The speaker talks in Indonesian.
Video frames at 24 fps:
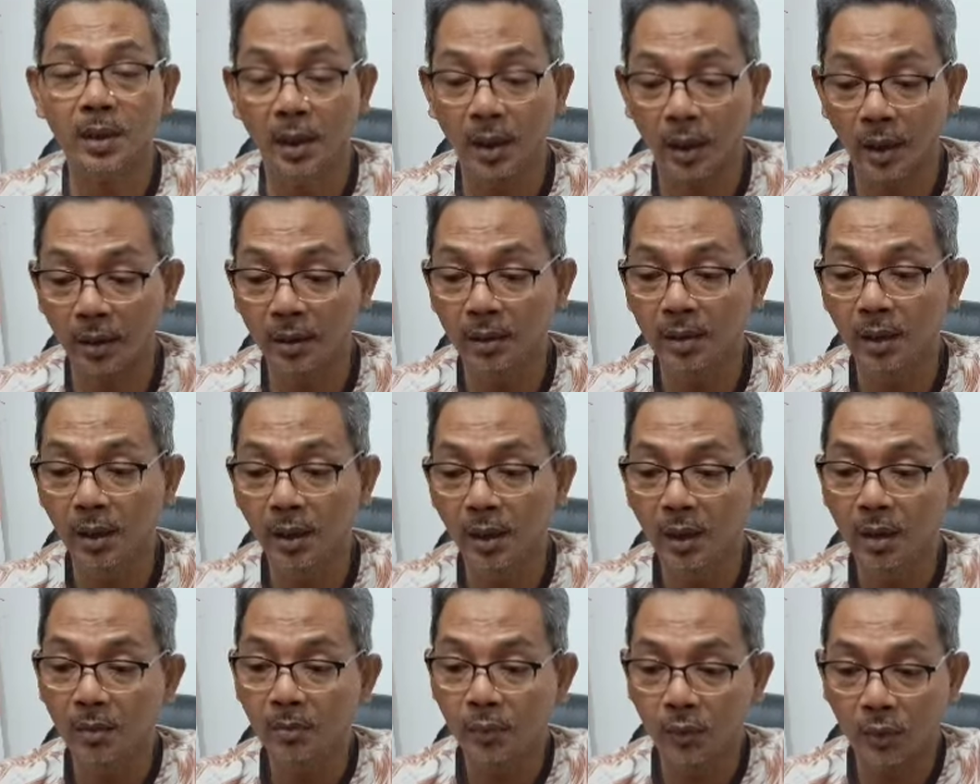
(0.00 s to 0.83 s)
Bigay,
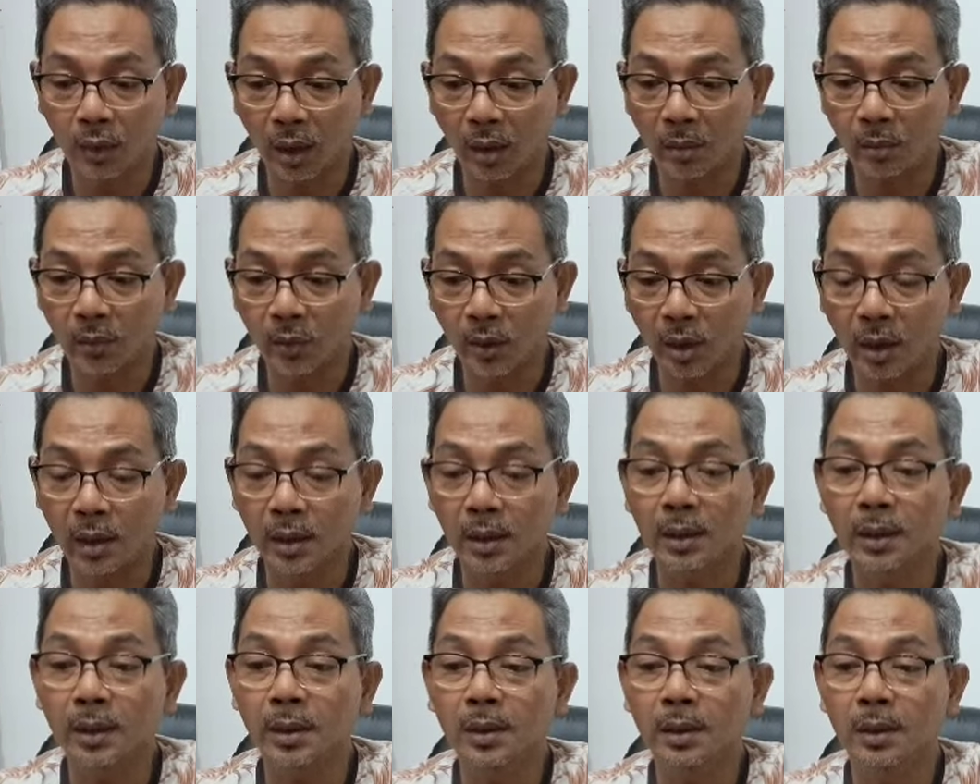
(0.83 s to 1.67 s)
bukan
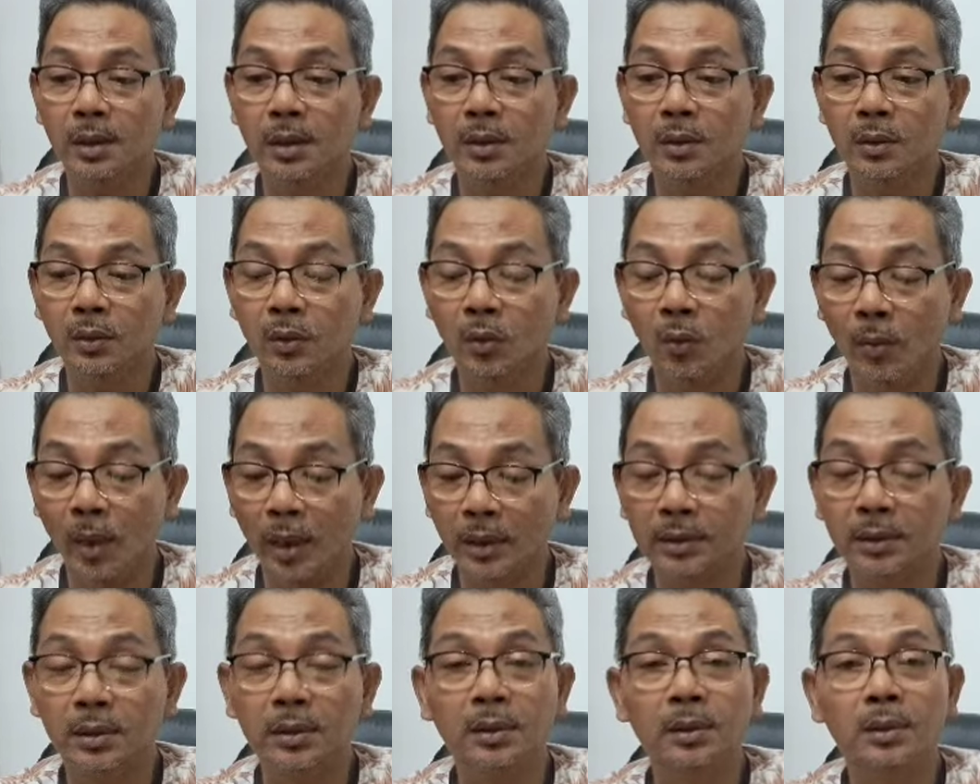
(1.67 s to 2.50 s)
mewakili
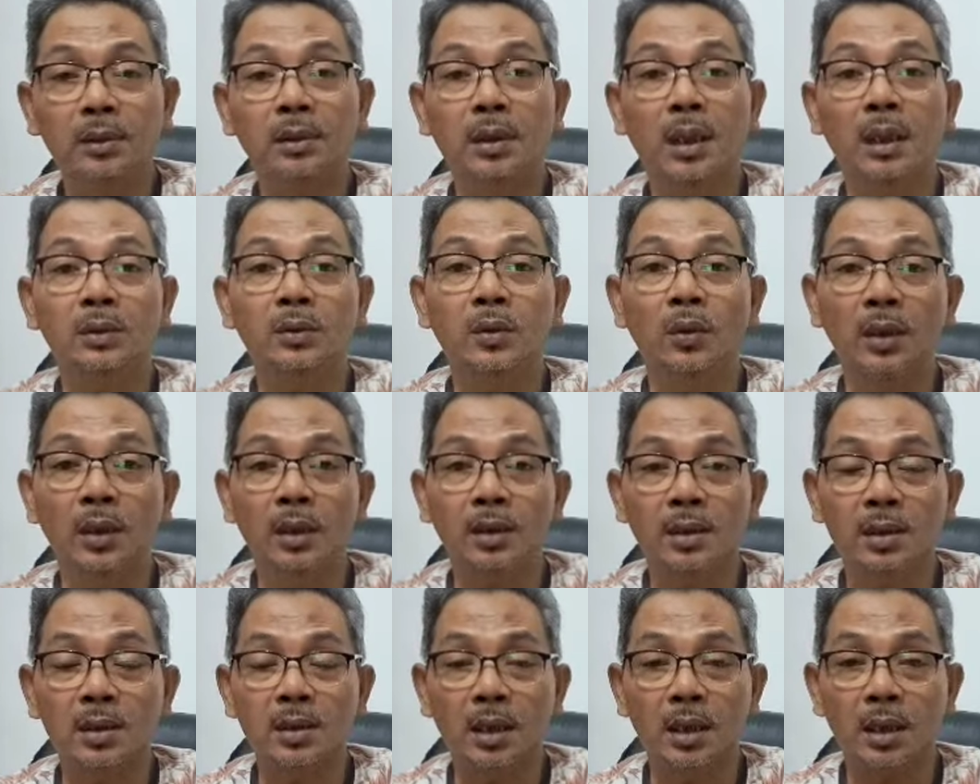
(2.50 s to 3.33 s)
umat
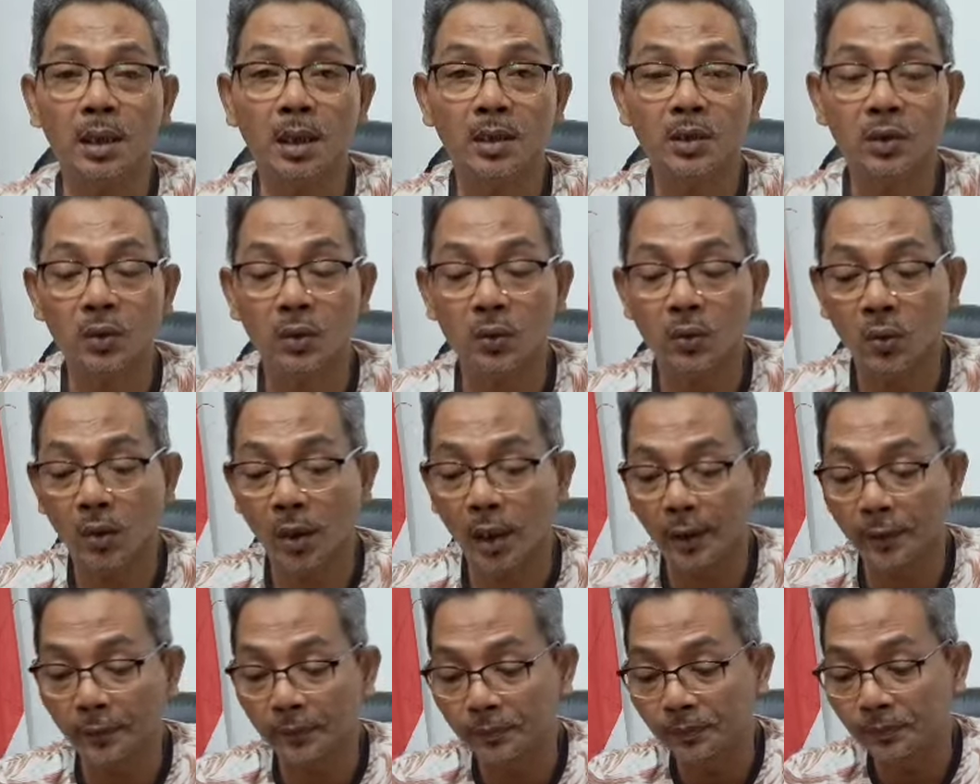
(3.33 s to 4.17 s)
Katolik secara
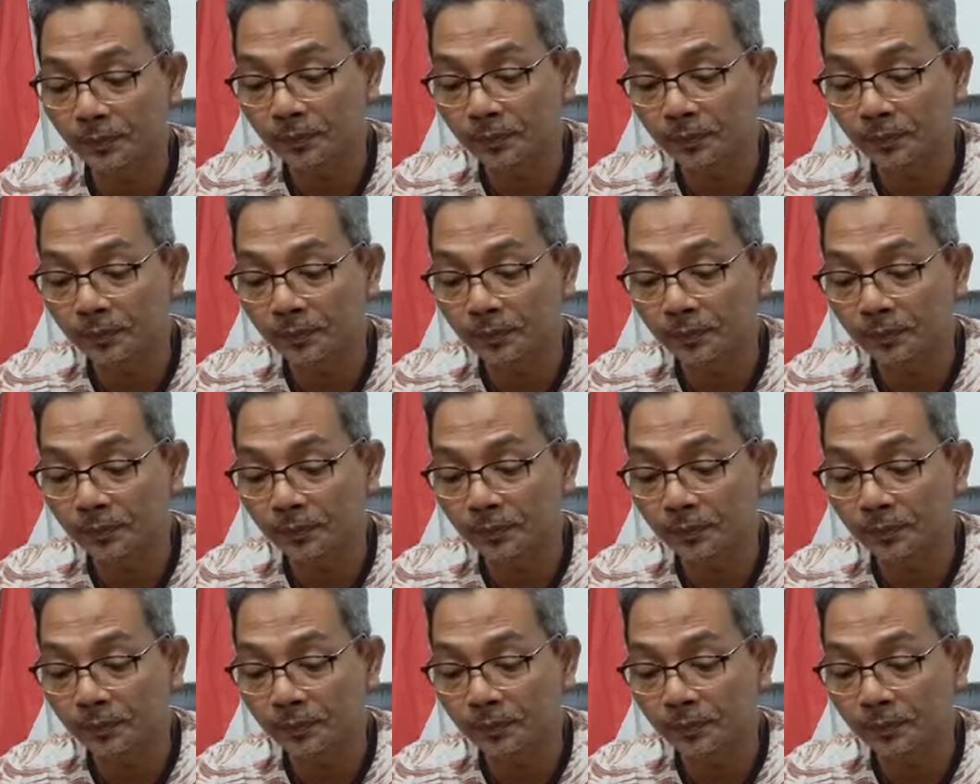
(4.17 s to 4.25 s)
keseluruhan.